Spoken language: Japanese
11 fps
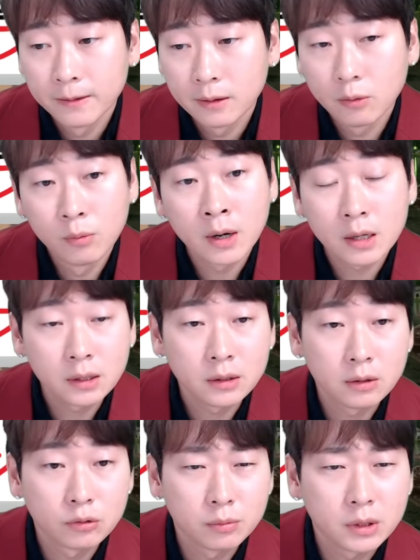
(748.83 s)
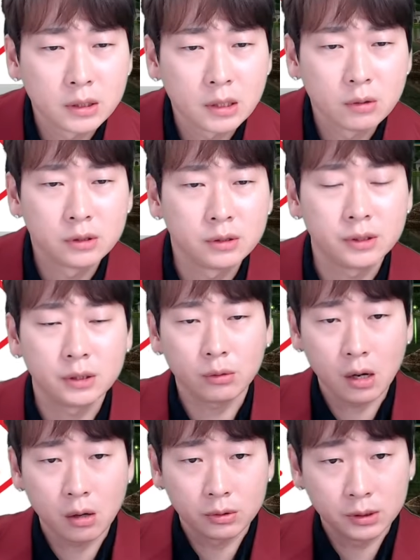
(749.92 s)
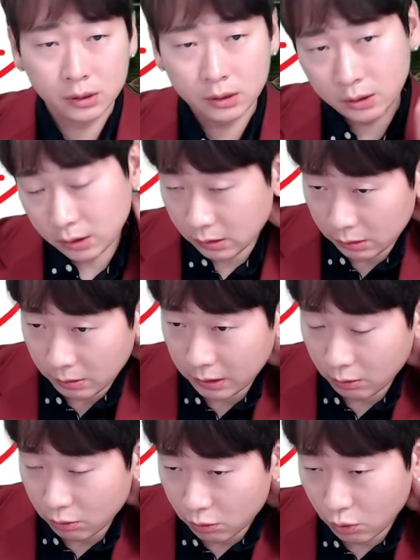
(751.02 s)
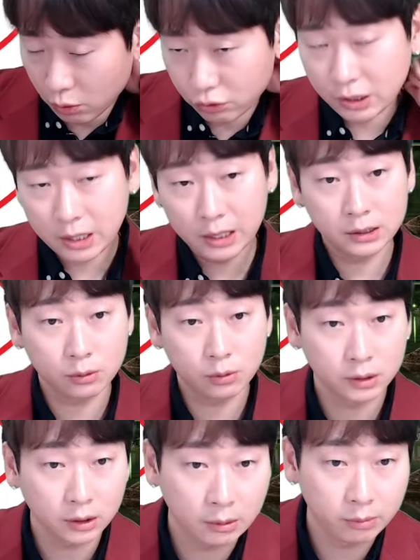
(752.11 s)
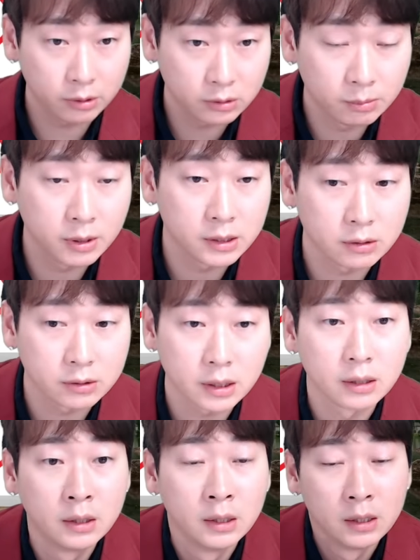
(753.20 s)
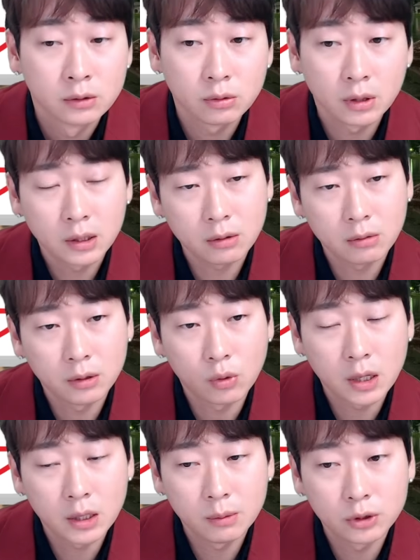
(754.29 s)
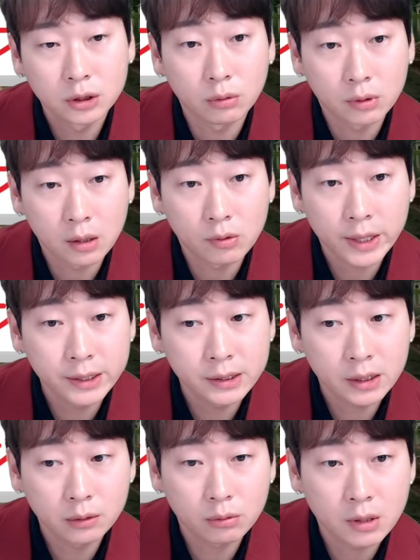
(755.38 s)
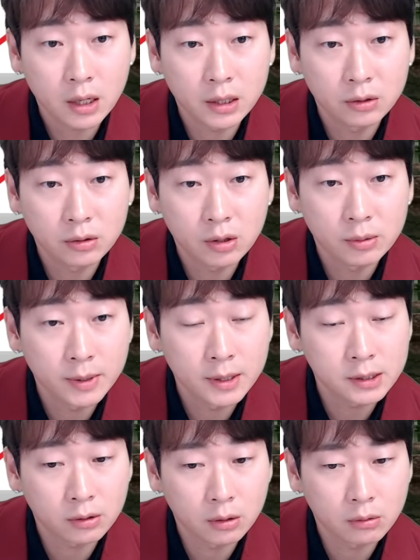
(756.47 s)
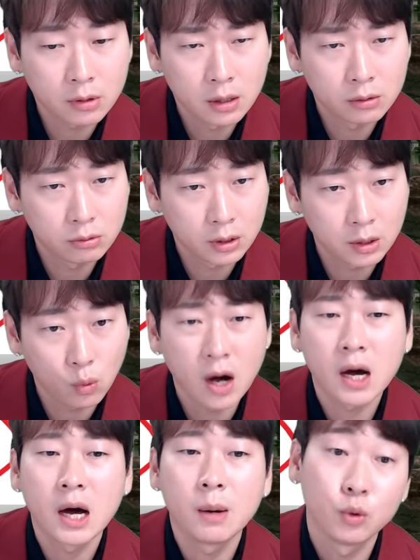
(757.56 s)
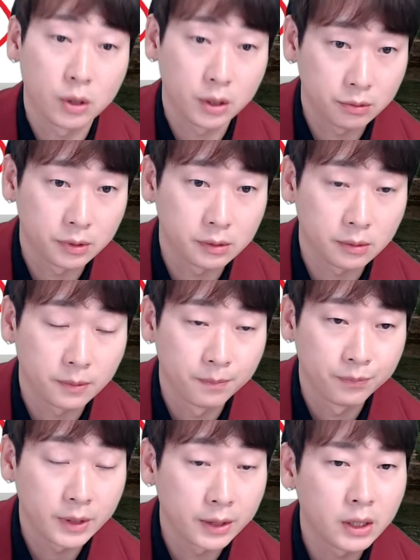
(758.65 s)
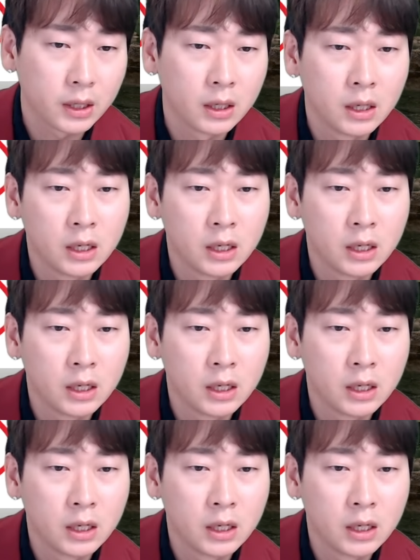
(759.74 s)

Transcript: お任せって言うと皆さん寿司とか座って高級な感じでこうやって食べるイメージあるじゃん。それ結構お金持ちとか会社員とかが言ってるイメージあるけど、韓国はね、若者が行くんですよ。なんで